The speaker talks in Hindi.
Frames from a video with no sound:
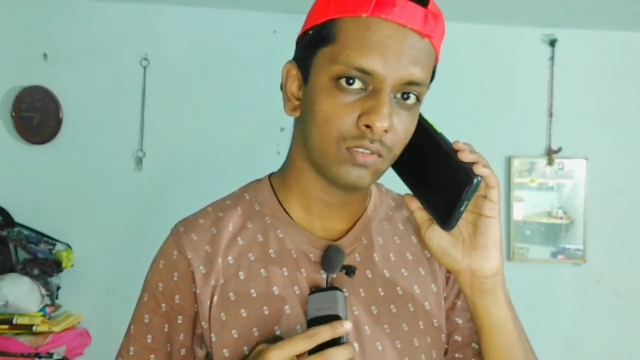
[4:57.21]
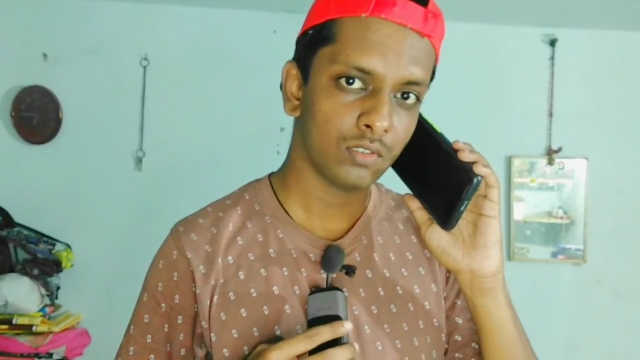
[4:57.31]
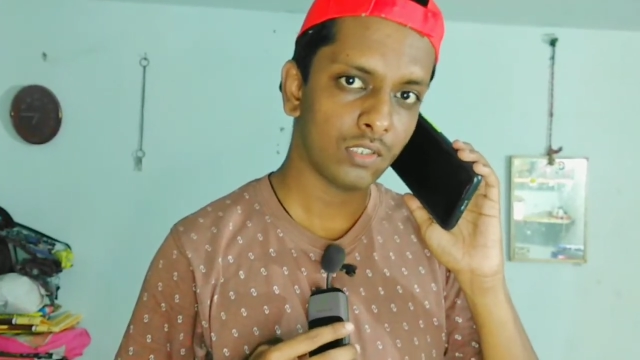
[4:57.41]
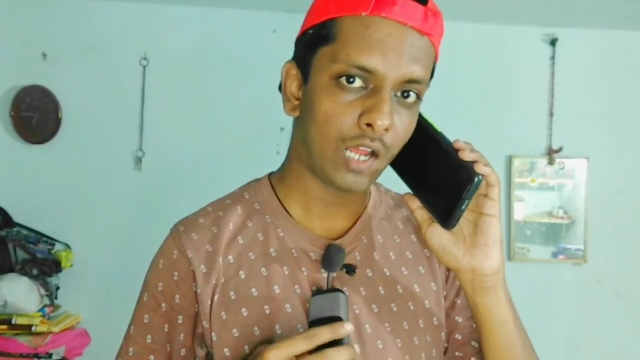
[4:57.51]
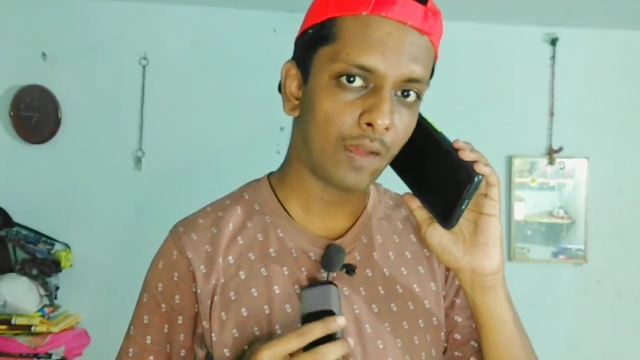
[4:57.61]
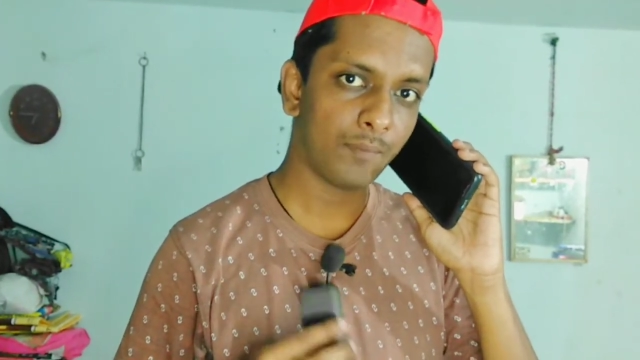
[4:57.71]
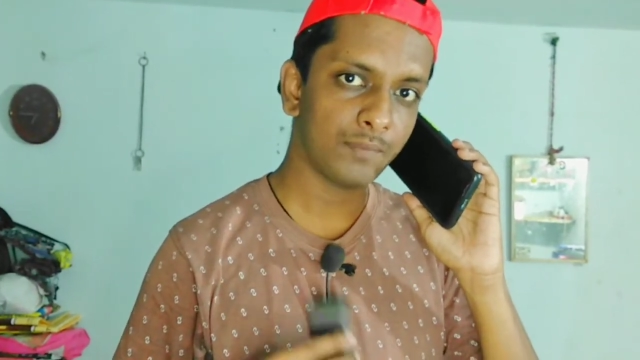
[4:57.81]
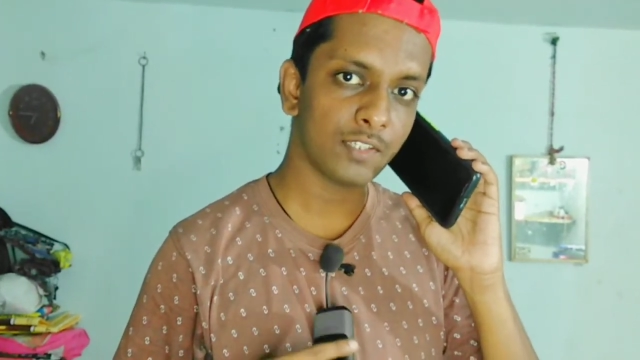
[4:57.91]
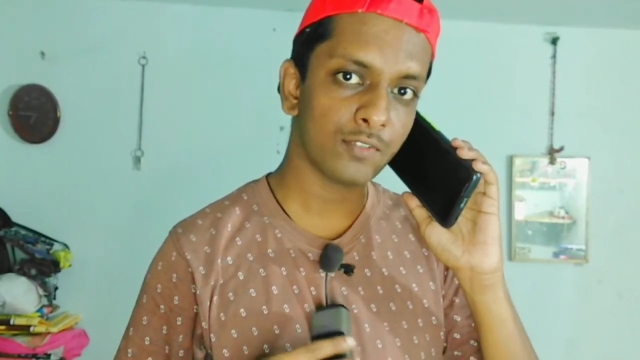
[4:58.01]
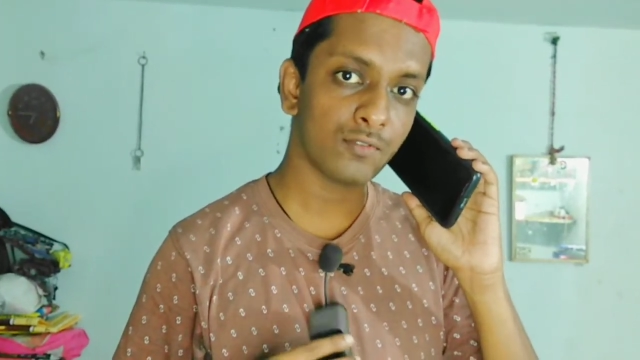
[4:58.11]
आप जैसे
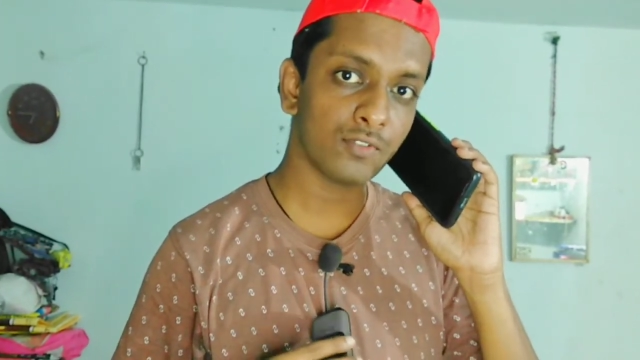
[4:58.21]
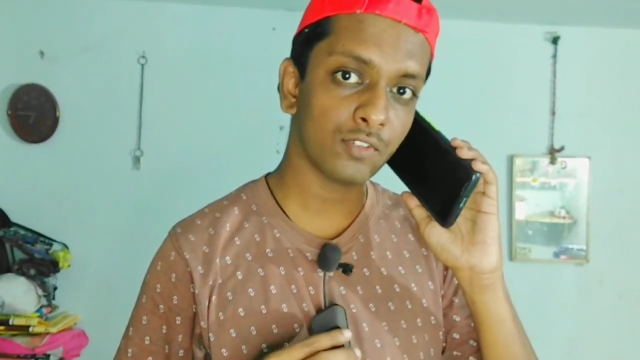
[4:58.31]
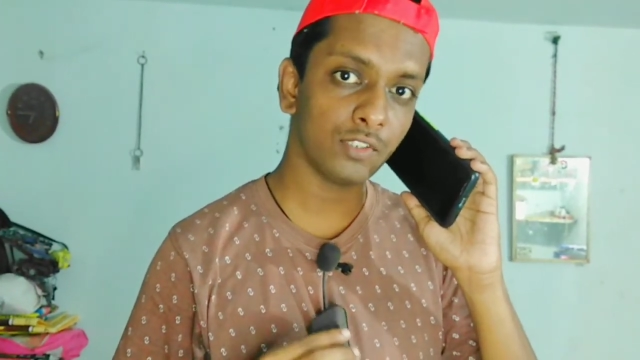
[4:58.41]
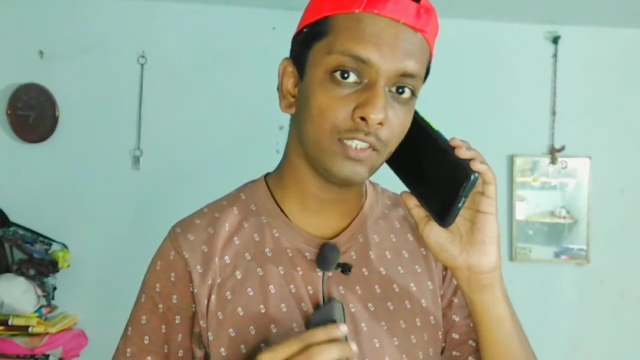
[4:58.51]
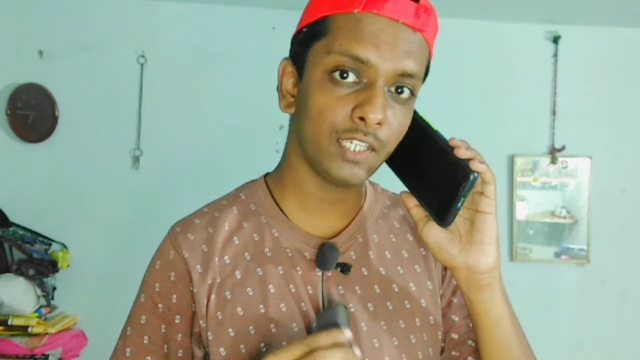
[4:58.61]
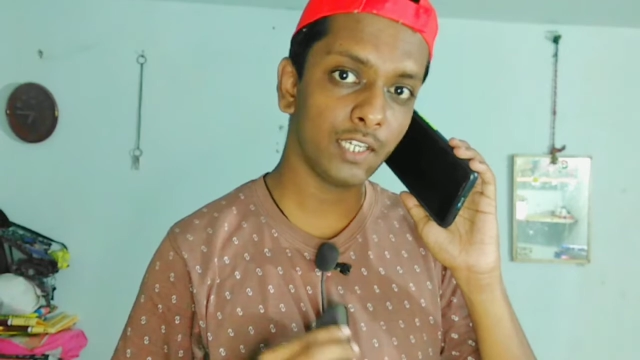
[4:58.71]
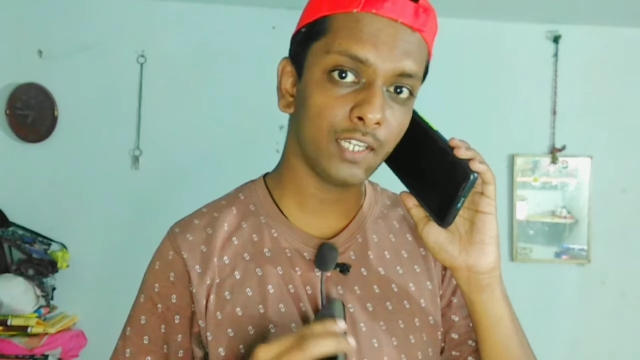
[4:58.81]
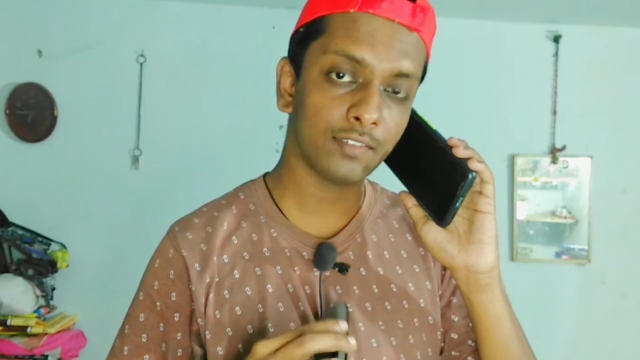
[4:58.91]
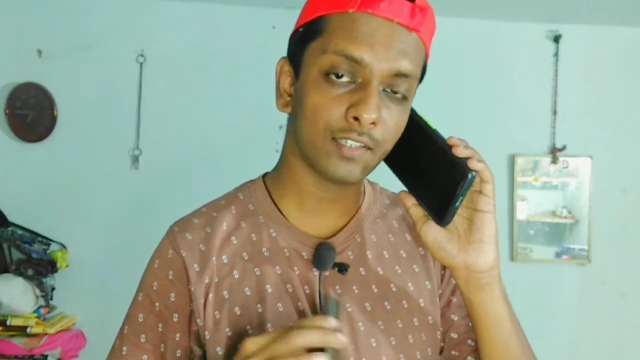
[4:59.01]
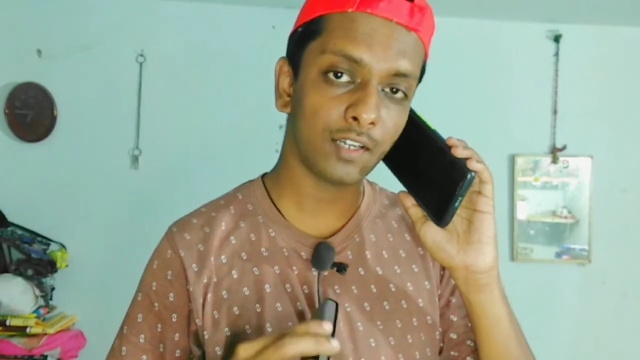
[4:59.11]
सुन सकते ये है इसका
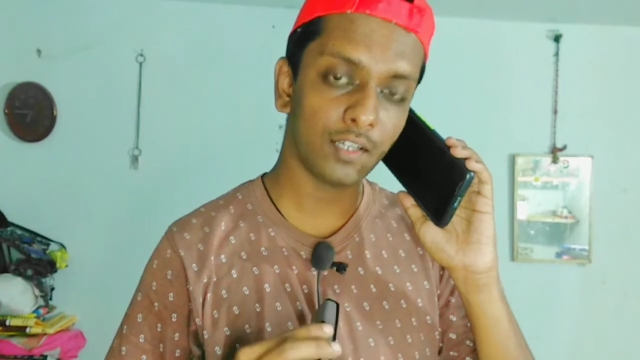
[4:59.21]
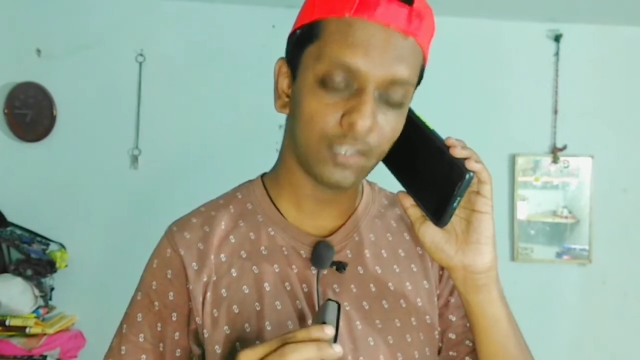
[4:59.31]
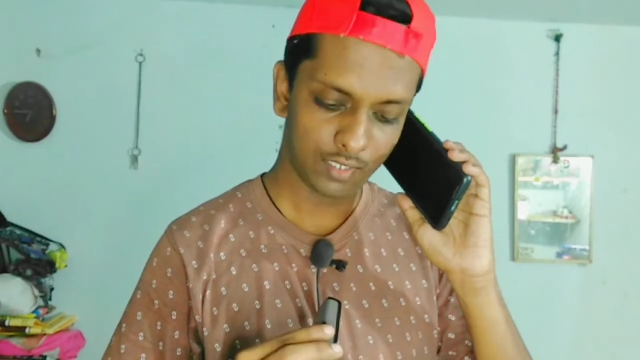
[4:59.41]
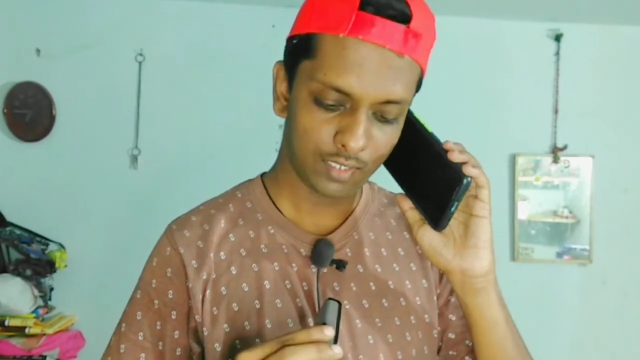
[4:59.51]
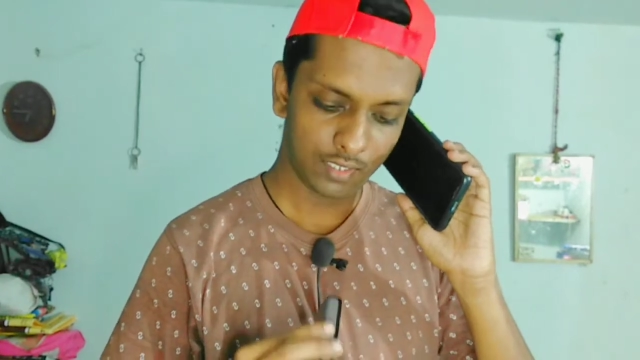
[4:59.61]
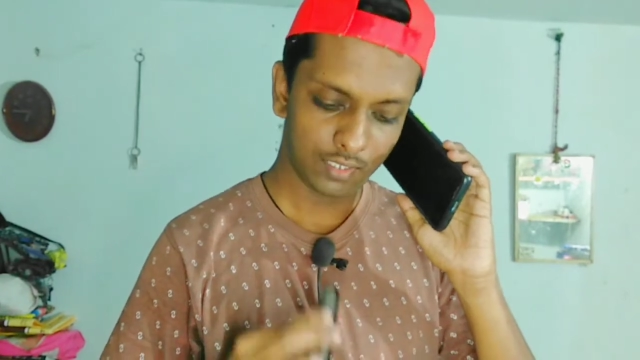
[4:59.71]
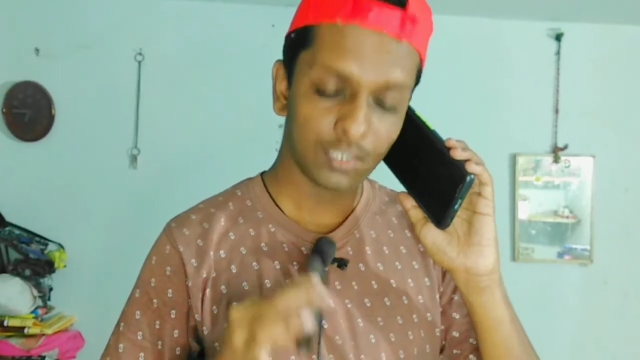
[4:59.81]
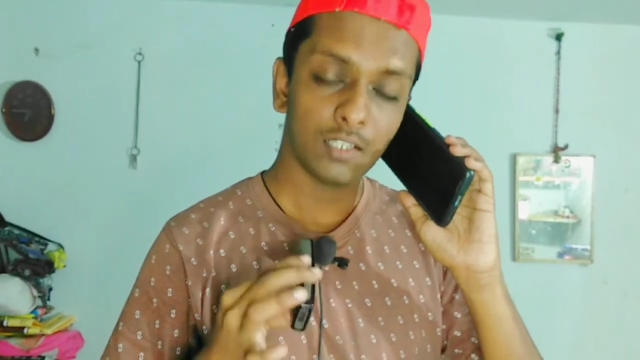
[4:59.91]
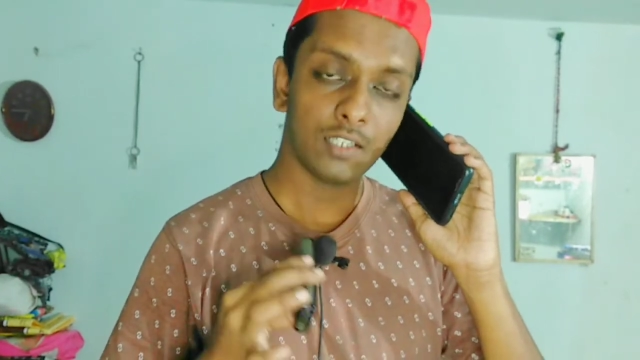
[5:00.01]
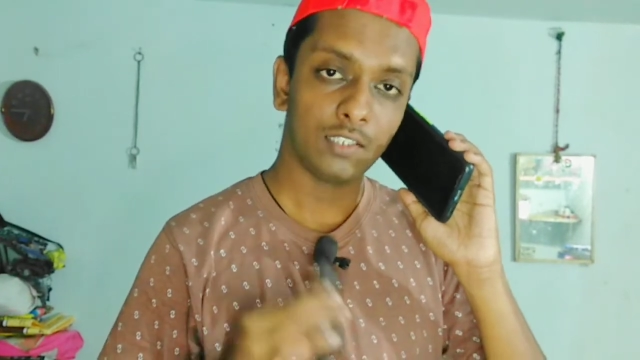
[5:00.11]

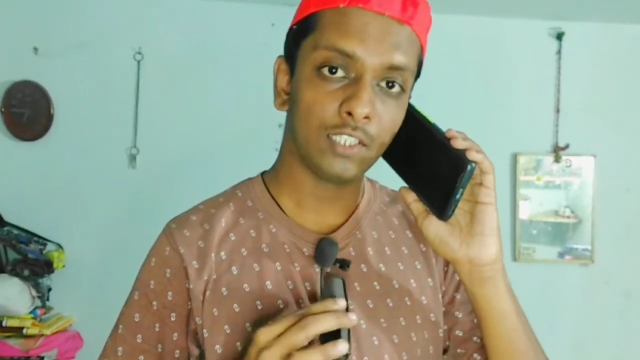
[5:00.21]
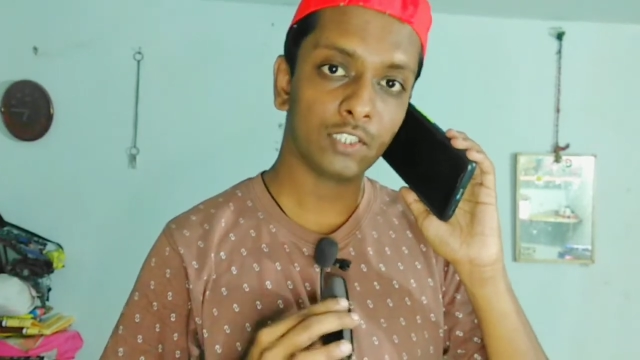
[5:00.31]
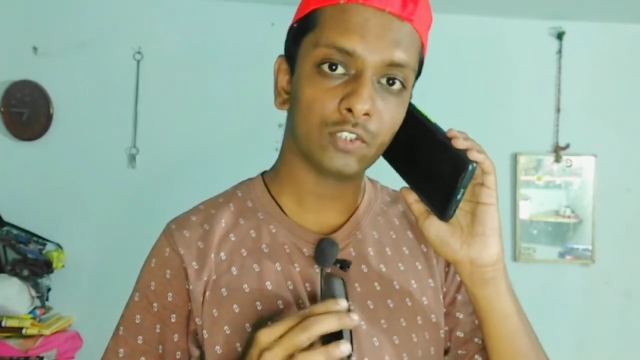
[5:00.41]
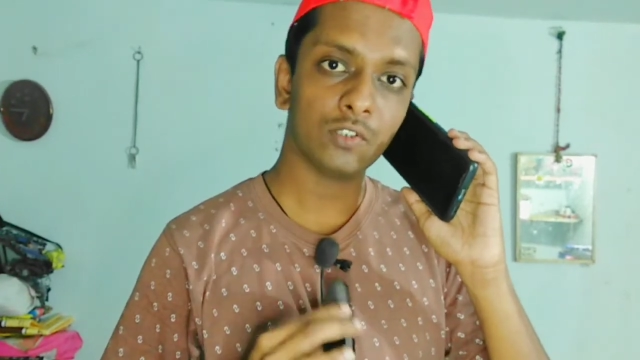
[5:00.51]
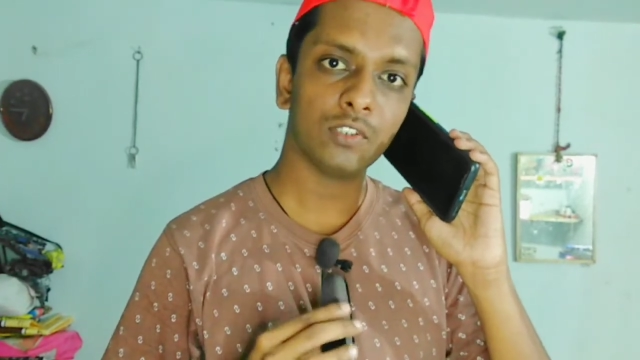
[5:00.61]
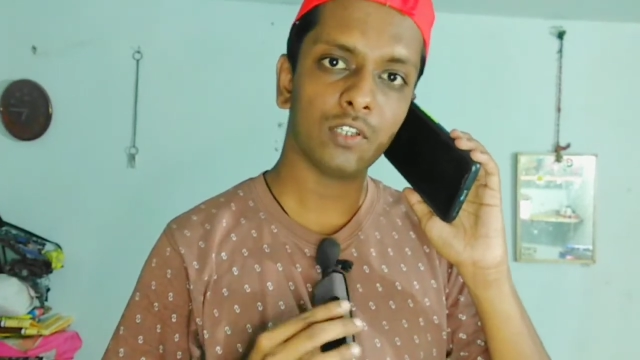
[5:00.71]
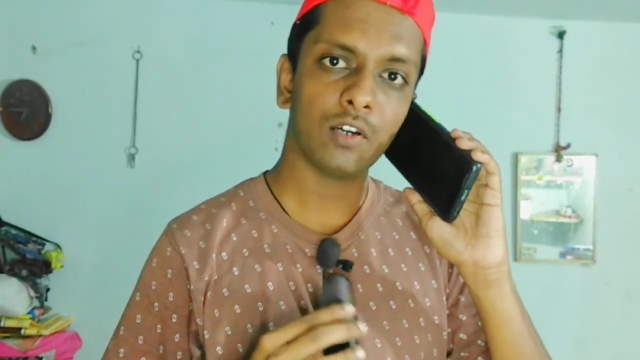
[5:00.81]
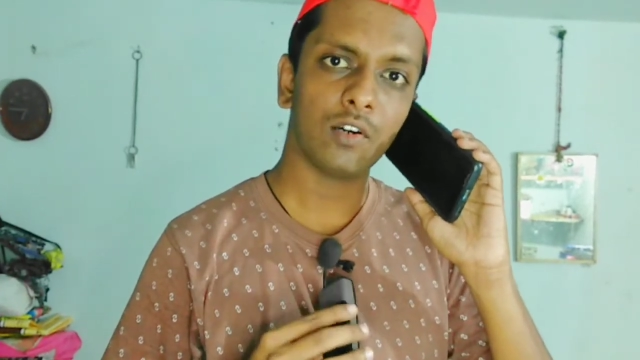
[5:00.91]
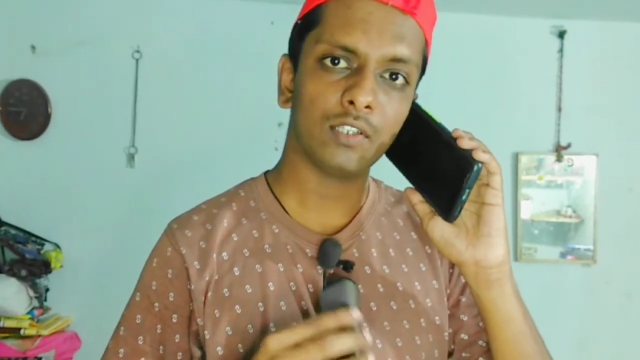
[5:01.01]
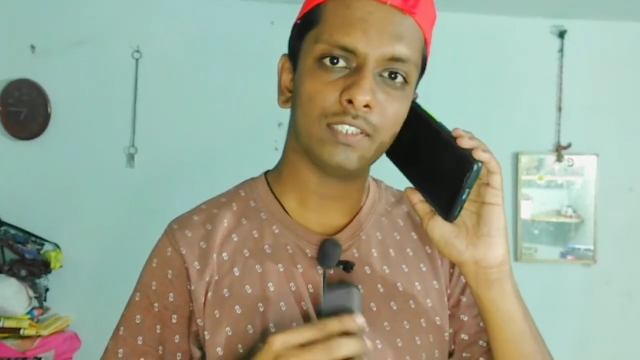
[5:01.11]
रिंगटोन और
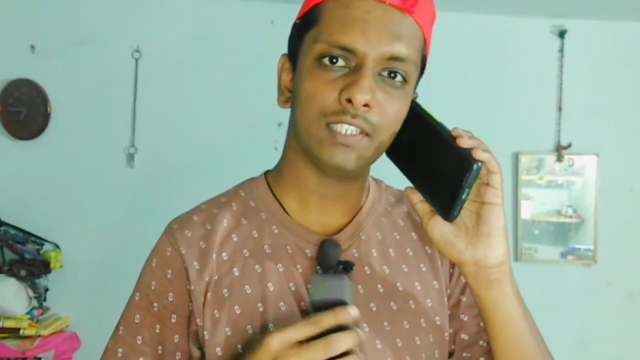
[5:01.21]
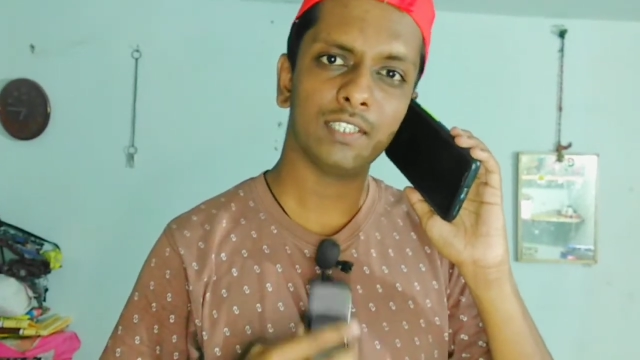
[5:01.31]
ये था